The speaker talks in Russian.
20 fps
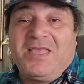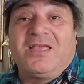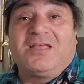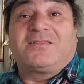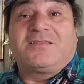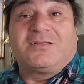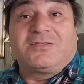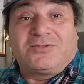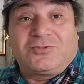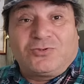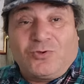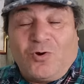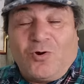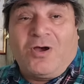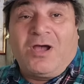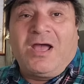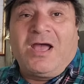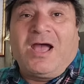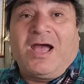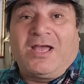Это
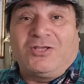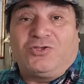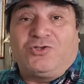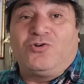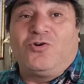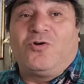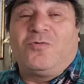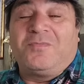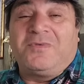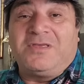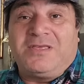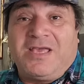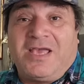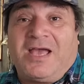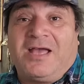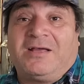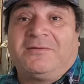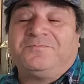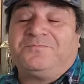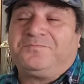то, о чем
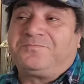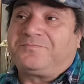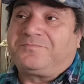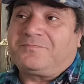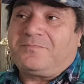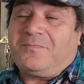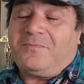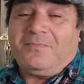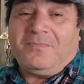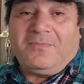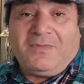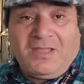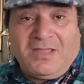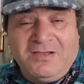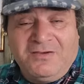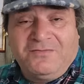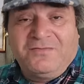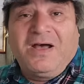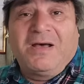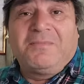я
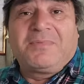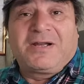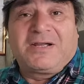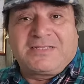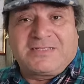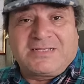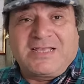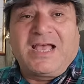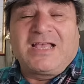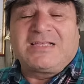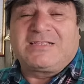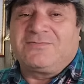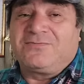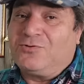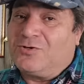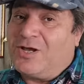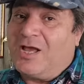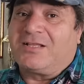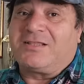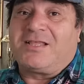вам
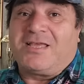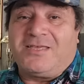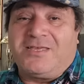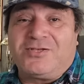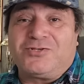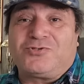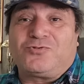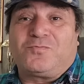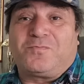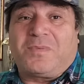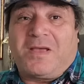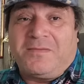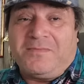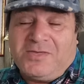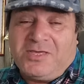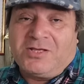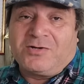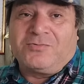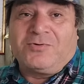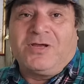рассказываю, когда езжу по
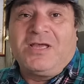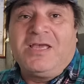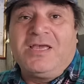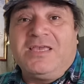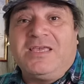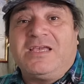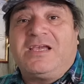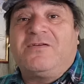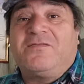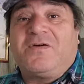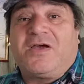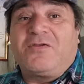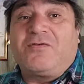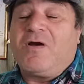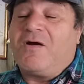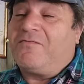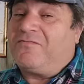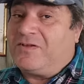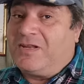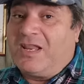миру и
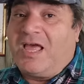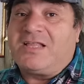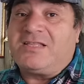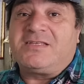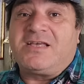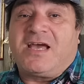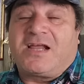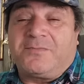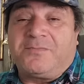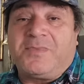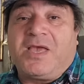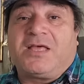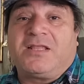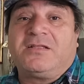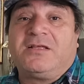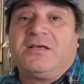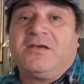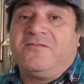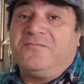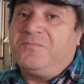говорю о вкладе
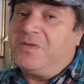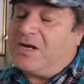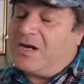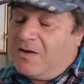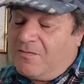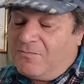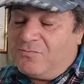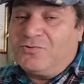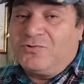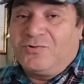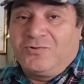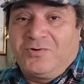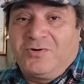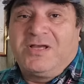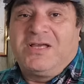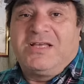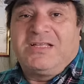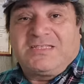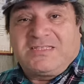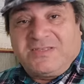армян в
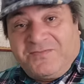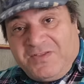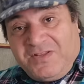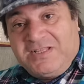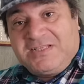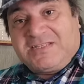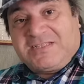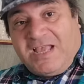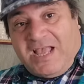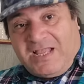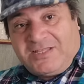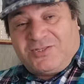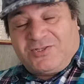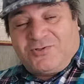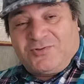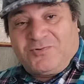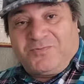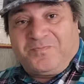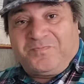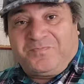мировую
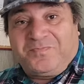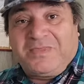цивилизацию.